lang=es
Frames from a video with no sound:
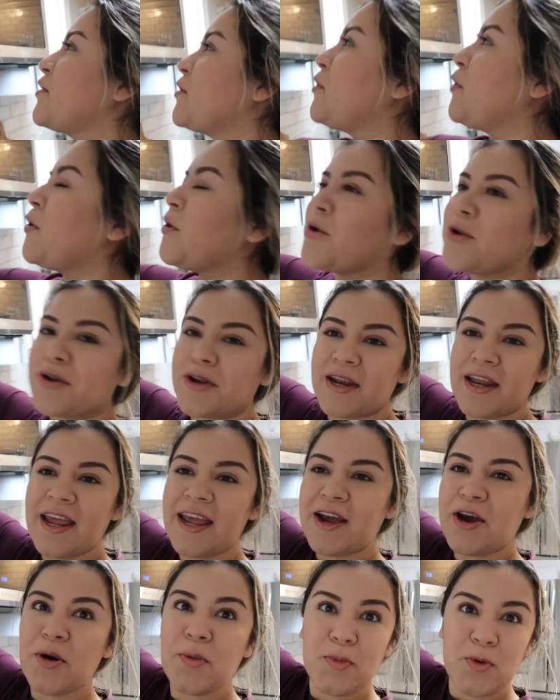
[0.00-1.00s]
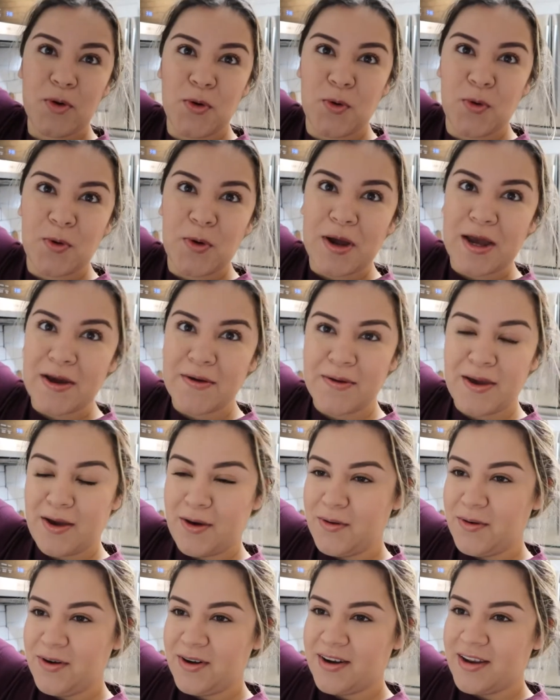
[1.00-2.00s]
Corrí como nunca
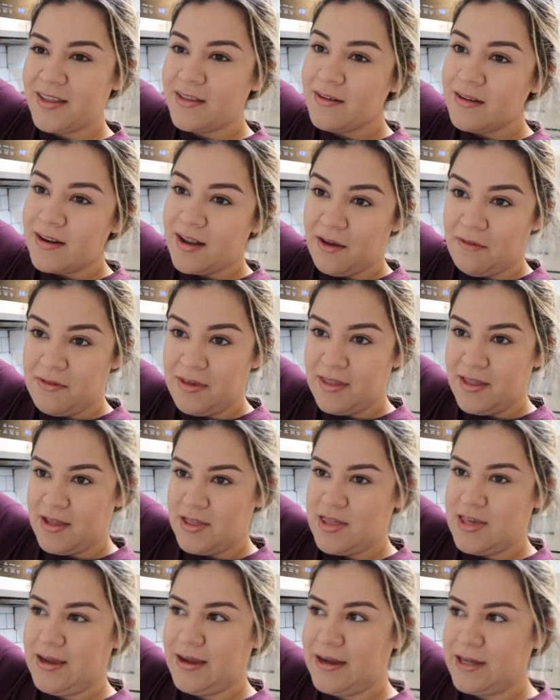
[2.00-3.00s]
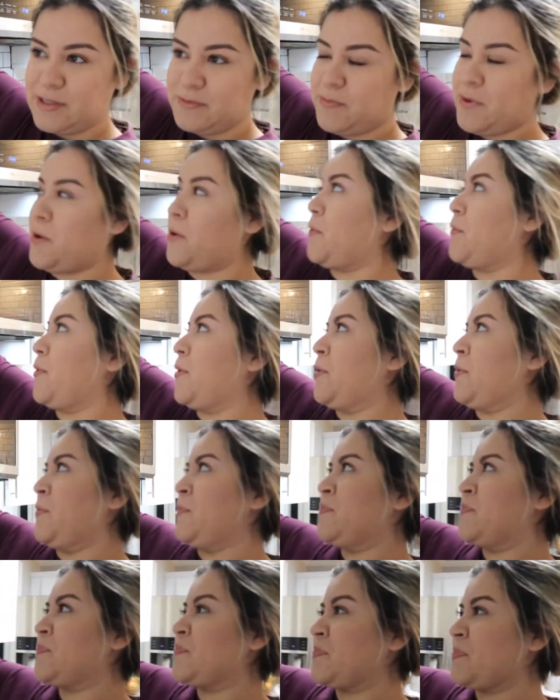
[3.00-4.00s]
había corrido en la vida, chicas, pero bueno,
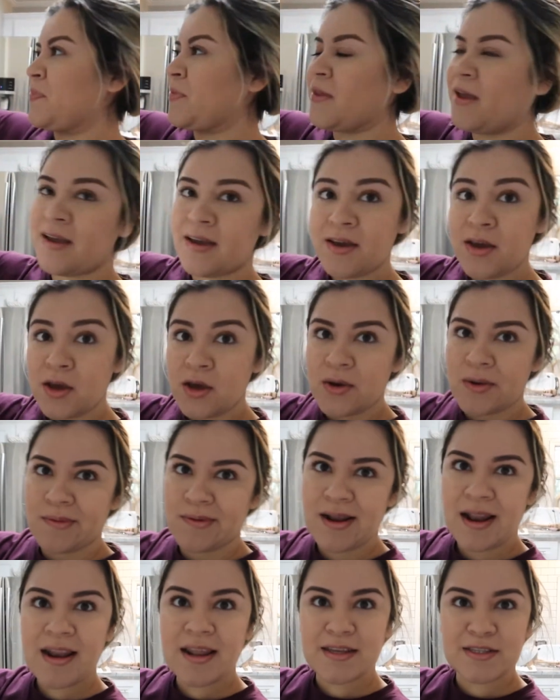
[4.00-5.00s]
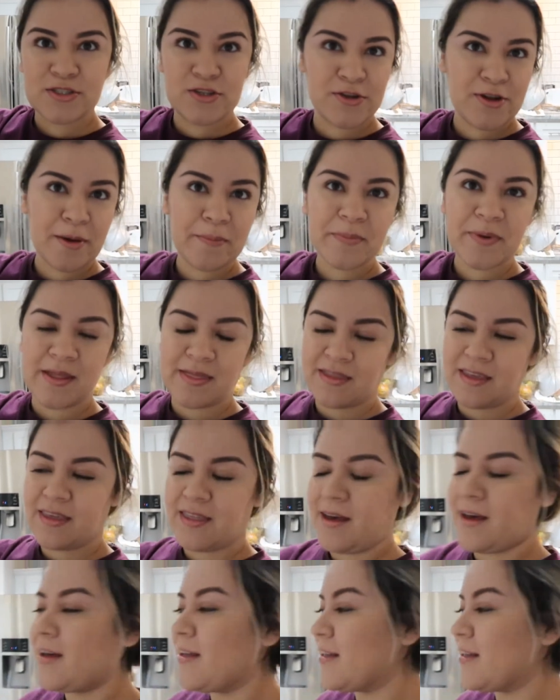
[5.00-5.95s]
una lección aprendida.